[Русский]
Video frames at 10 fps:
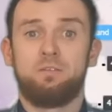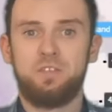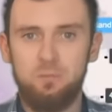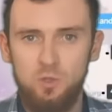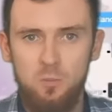
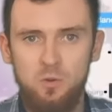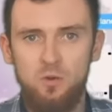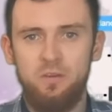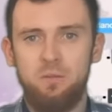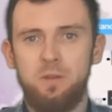Всем
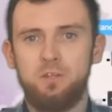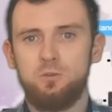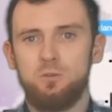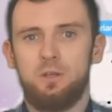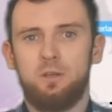доброго времени
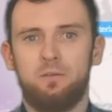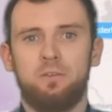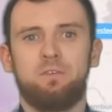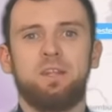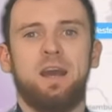суток.
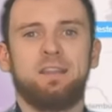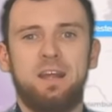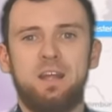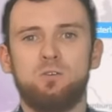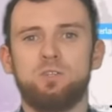Вы на
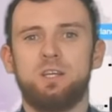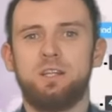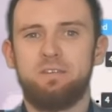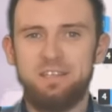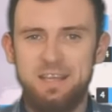канале русских
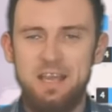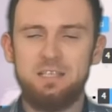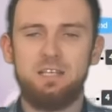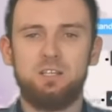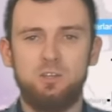
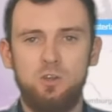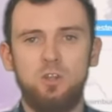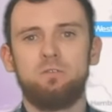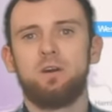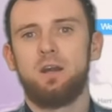новостей
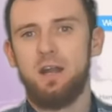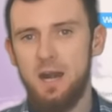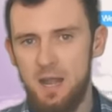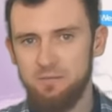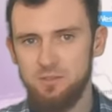Соединенного
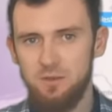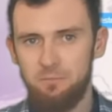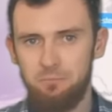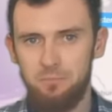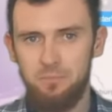
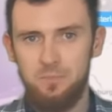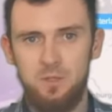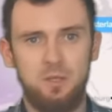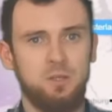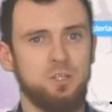Королевства.
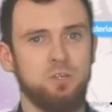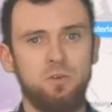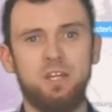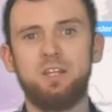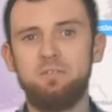
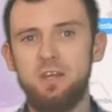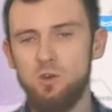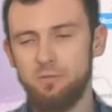Сегодня две